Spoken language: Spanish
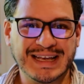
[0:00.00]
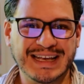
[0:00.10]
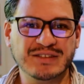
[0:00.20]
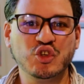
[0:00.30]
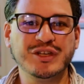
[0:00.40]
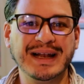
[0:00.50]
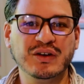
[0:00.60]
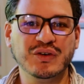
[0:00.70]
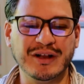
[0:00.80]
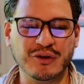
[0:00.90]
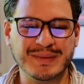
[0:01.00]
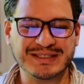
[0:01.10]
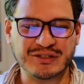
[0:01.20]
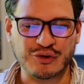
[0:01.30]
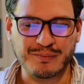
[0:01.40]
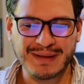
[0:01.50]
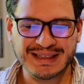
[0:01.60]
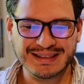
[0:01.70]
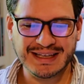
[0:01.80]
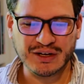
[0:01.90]
Eso es algo de lo más
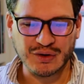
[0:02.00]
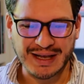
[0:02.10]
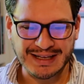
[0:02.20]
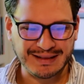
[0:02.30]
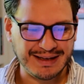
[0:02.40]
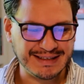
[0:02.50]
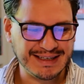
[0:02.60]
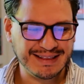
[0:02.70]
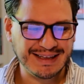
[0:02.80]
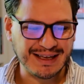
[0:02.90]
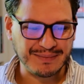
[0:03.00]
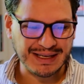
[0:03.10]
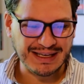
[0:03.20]
romántico e interesante que me